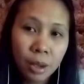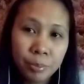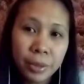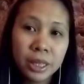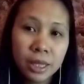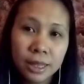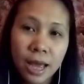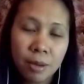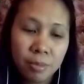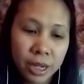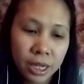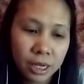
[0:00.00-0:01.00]

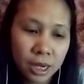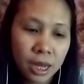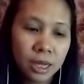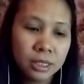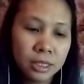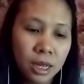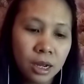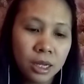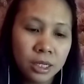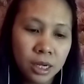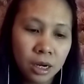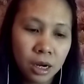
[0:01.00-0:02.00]
madadamay ka sa
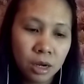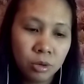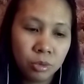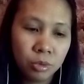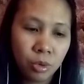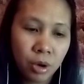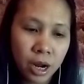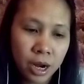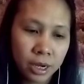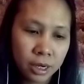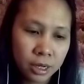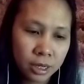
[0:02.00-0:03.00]
kanyang
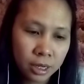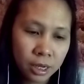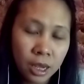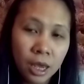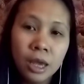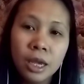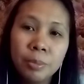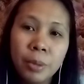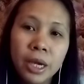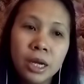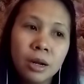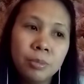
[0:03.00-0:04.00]
kalukuhan
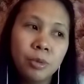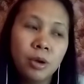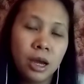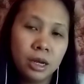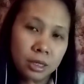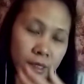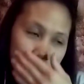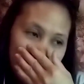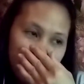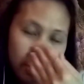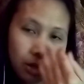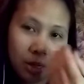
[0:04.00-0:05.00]
ipahiram mo lang sa
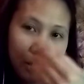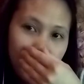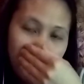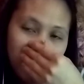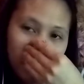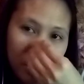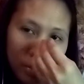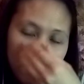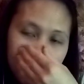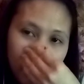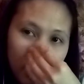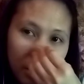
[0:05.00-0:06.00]
mga ano,
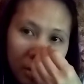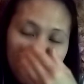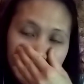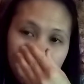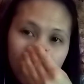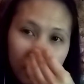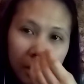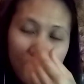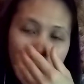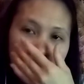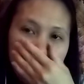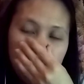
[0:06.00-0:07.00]
mga
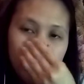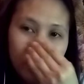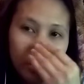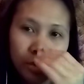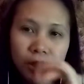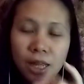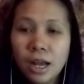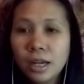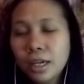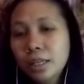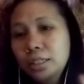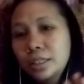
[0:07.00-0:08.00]
kakilala mo sa
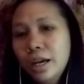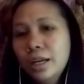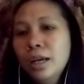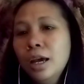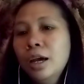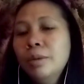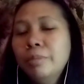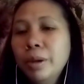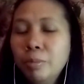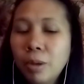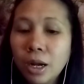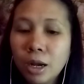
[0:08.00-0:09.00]
akin diyan. May
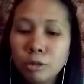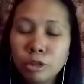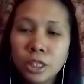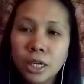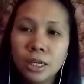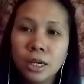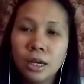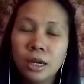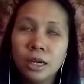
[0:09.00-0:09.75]
vlog ako diyan na